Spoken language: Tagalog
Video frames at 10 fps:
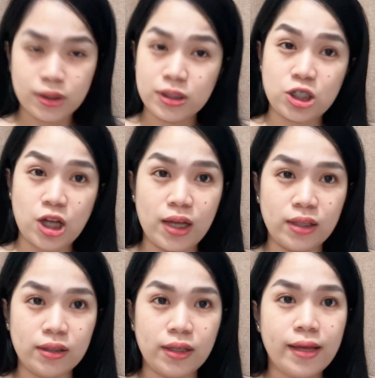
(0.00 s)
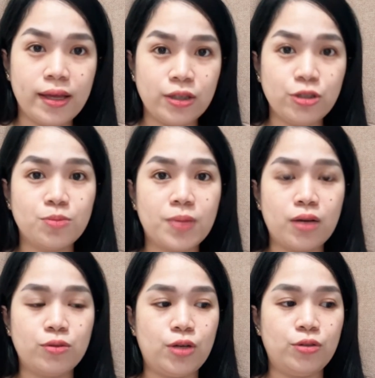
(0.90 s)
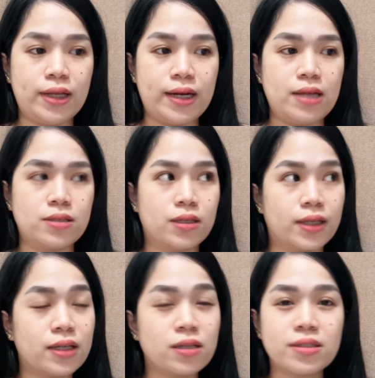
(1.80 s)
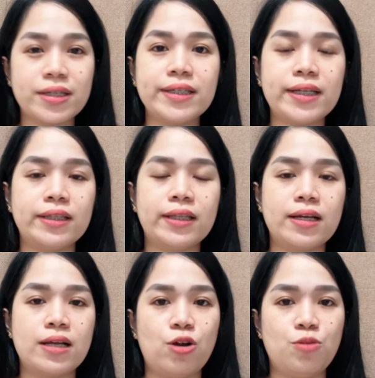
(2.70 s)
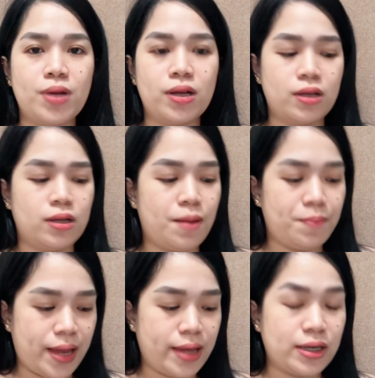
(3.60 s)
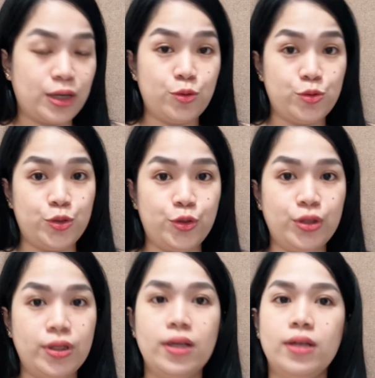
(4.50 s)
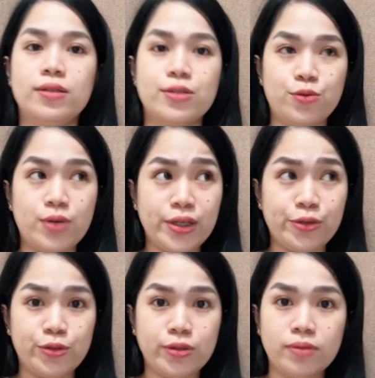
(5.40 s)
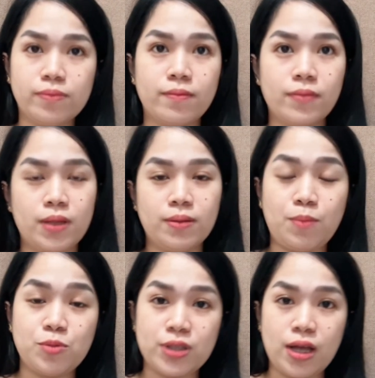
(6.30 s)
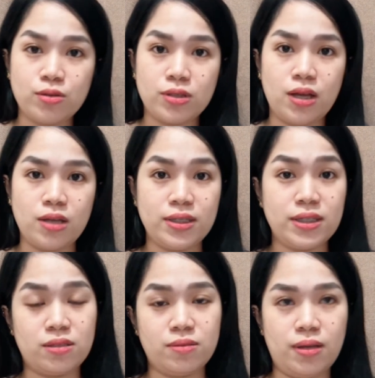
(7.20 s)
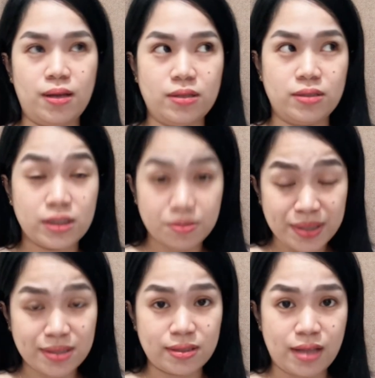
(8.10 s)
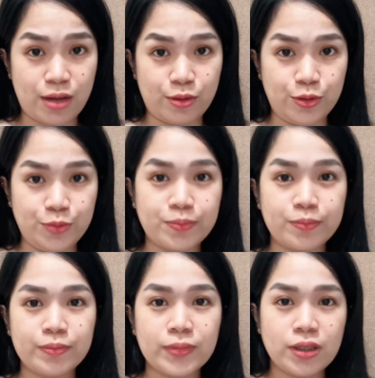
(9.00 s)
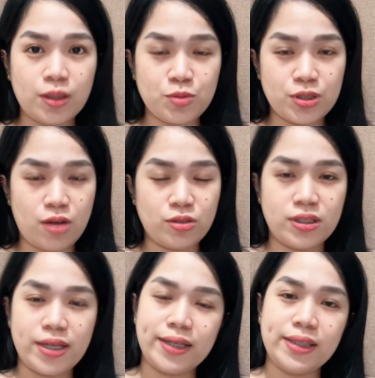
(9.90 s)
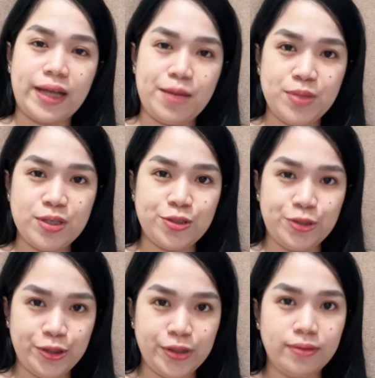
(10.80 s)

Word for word: chan. Yun yung mga una ko naranasan. Kaya nag-start na rin talaga ako mag-apply ng lotion. So, ngayon, tapos na ako sa 6 6 months na ako. Tapos na ako sa second trimester